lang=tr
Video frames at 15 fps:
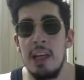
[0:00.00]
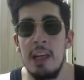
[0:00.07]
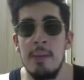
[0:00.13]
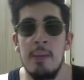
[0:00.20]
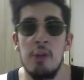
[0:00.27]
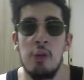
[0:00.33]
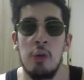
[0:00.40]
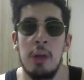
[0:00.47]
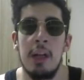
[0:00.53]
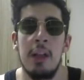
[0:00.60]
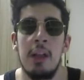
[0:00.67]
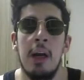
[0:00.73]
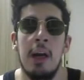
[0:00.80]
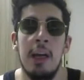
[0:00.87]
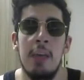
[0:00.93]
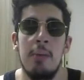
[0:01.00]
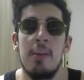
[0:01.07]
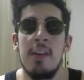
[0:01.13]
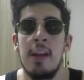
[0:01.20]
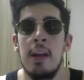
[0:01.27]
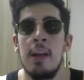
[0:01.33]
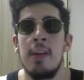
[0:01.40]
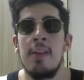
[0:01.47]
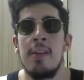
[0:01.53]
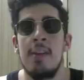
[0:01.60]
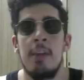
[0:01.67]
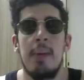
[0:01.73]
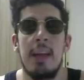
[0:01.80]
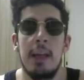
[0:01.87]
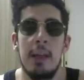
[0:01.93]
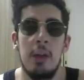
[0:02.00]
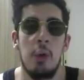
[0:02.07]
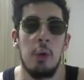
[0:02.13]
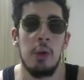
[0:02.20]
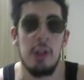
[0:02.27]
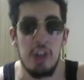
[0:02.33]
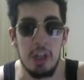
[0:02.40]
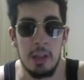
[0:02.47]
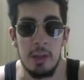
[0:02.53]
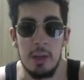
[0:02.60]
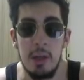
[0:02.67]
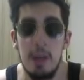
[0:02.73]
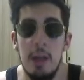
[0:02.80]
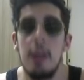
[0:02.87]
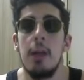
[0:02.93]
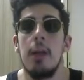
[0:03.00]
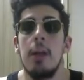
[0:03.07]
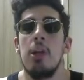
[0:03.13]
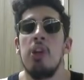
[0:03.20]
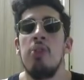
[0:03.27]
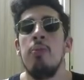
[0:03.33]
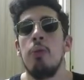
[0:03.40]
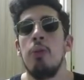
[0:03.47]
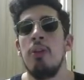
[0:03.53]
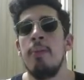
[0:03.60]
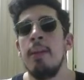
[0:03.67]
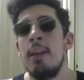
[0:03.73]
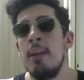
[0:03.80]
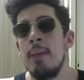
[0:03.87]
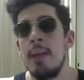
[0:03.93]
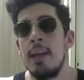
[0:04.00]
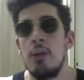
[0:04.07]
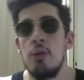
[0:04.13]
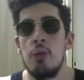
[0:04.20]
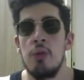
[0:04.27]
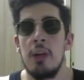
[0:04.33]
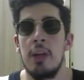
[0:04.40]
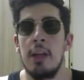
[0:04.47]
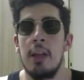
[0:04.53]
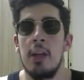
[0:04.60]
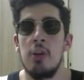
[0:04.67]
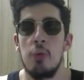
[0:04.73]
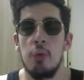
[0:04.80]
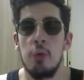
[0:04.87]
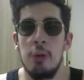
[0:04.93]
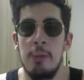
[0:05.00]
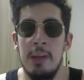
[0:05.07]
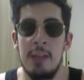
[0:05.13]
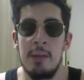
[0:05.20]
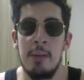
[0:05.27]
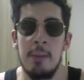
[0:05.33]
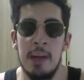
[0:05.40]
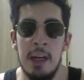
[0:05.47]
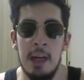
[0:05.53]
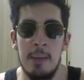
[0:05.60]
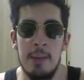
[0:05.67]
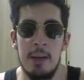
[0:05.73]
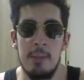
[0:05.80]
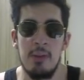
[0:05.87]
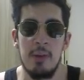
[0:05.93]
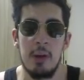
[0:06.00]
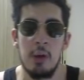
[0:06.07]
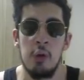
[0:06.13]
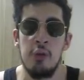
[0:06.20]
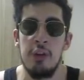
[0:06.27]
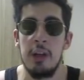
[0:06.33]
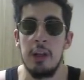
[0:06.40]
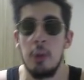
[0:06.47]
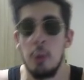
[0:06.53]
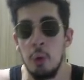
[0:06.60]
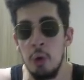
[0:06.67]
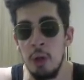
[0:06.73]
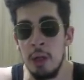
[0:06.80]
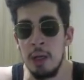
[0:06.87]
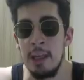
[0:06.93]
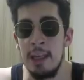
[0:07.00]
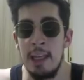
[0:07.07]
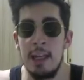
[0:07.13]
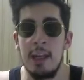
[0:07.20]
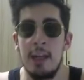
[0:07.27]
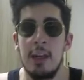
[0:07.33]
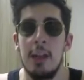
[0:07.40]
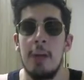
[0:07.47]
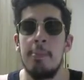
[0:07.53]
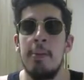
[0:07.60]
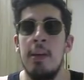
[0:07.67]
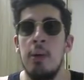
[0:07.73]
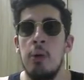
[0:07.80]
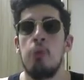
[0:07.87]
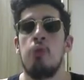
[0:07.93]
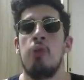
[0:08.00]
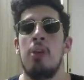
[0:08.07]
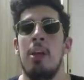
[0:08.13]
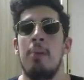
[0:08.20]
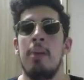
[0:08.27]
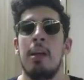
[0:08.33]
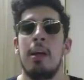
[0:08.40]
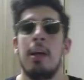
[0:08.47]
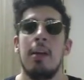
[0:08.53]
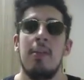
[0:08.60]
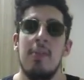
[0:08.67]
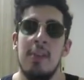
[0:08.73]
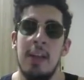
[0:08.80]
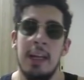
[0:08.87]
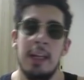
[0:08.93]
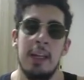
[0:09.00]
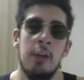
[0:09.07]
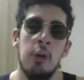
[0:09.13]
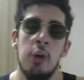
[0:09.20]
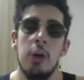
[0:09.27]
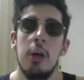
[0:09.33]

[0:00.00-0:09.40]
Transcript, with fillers: imaj olarak daha iyi bir senene sizleri beklediği olacaktır. Şimdi Ultimate Team'e geçiyoruz arkadaşlar. Ultimate Team'de bayağı haberimiz var. Öncelikle oyuna yeni Club Heroes diye bir kart stili ekleniyor.